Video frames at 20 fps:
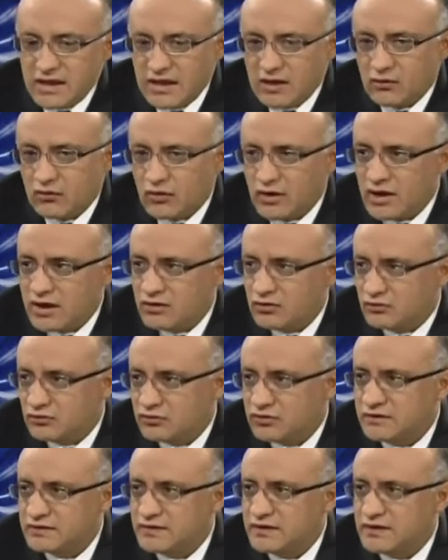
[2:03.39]
y con ello
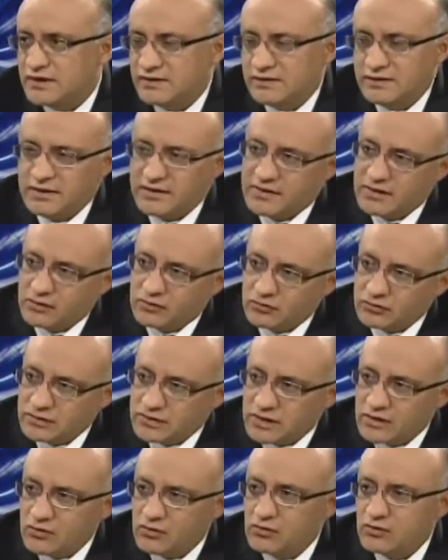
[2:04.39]
no necesitan tener
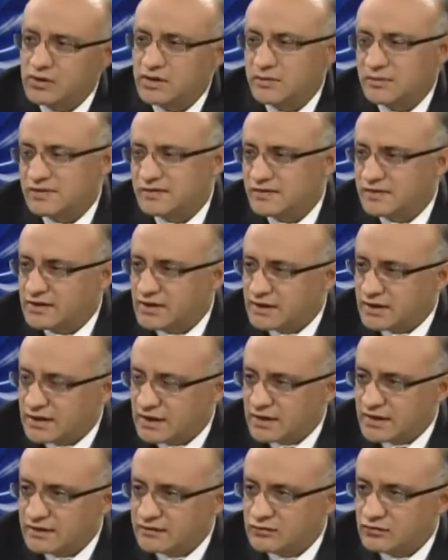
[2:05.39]
contador ni presentar
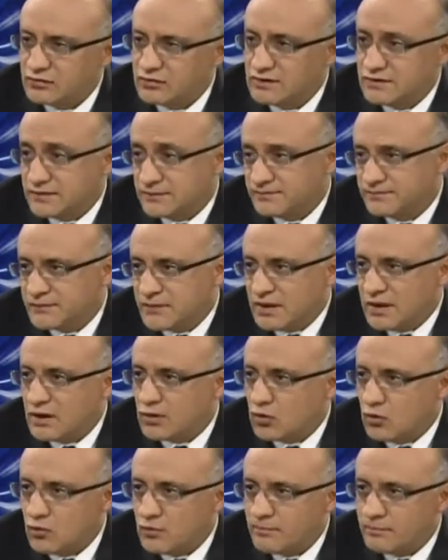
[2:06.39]
declaraciones y
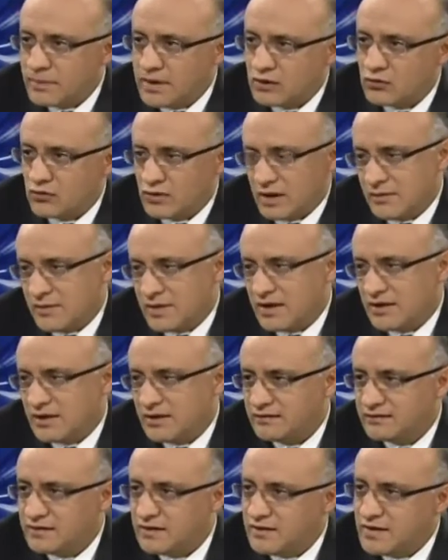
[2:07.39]
con un pago que va
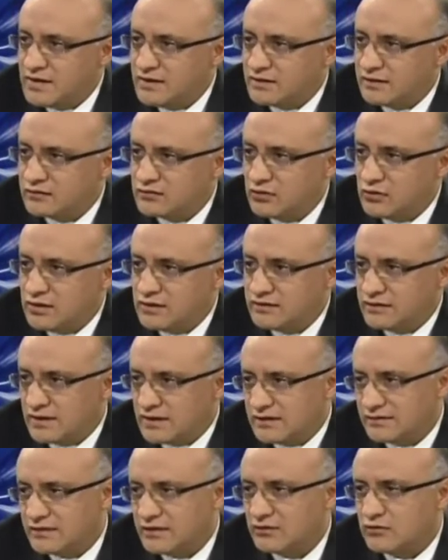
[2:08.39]
desde 20 soles
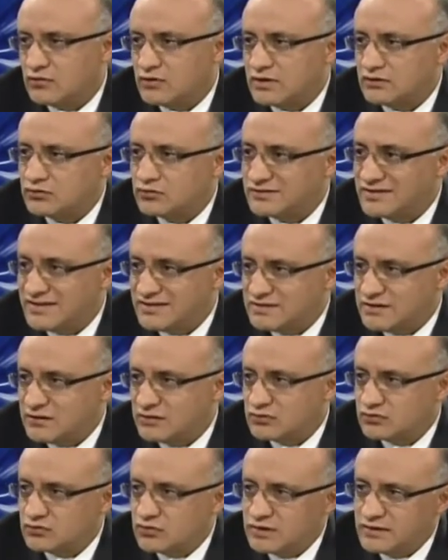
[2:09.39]
hasta en todo caso
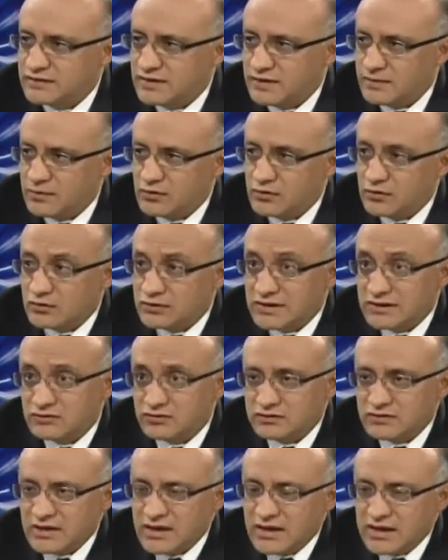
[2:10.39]
600 soles en el peor de los
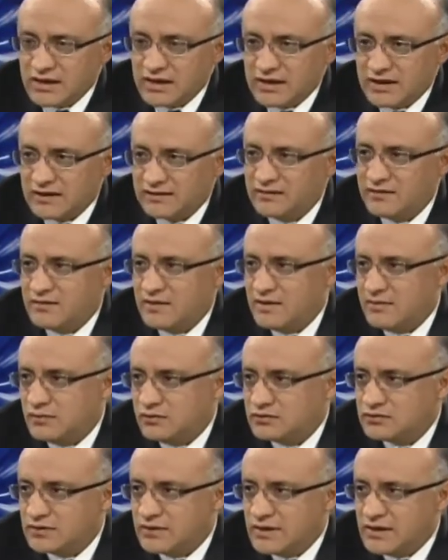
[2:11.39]
casos, que si
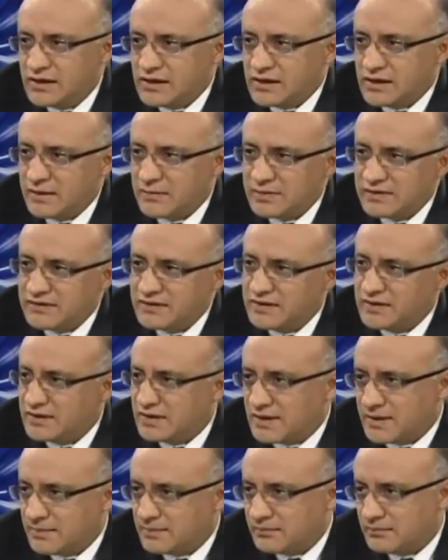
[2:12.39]
vemos
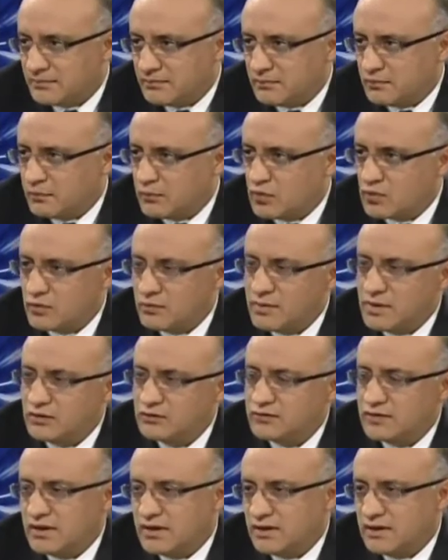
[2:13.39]
representa poco
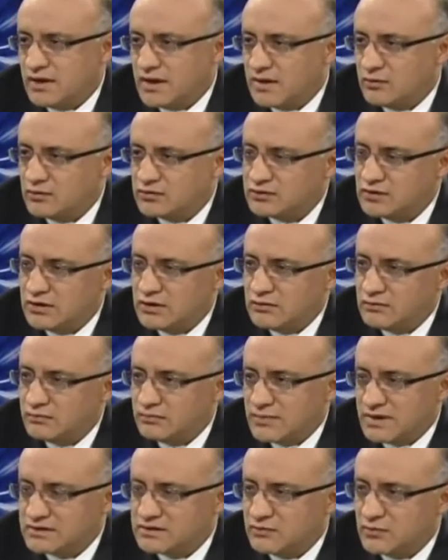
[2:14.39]
menos de, digamos, el
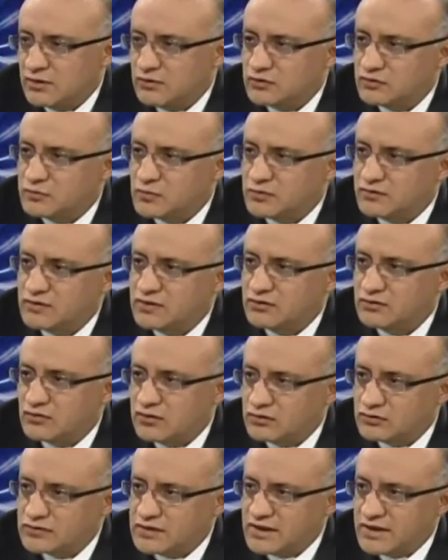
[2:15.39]
máximo el 2%
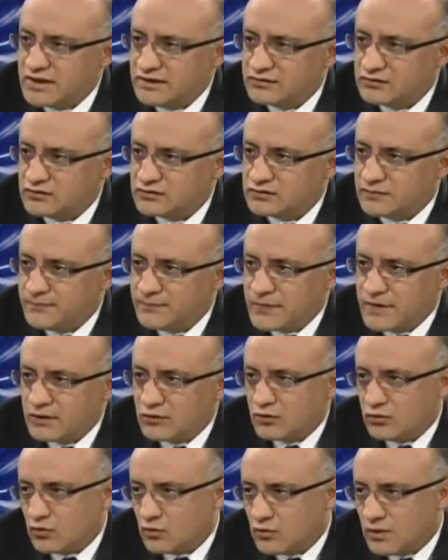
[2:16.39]
de los ingresos.
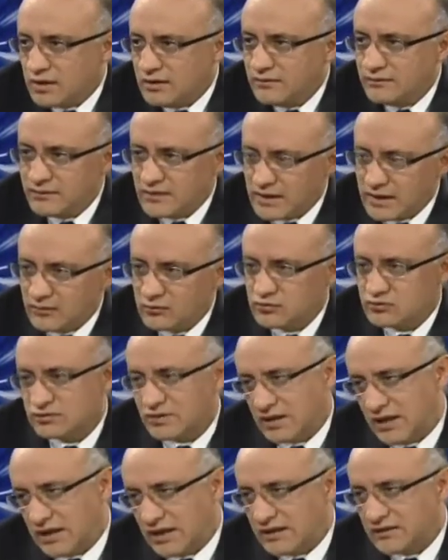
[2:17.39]
Con lo cual, digamos,
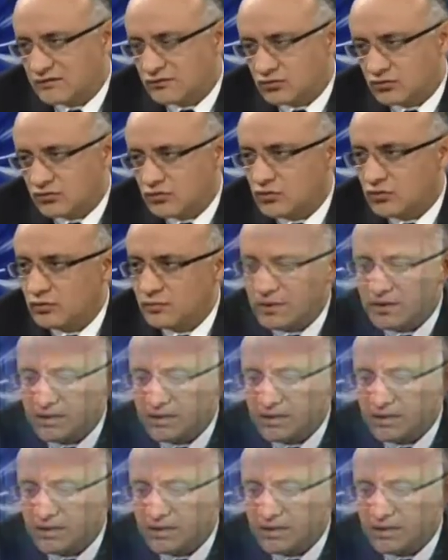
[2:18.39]
el estudio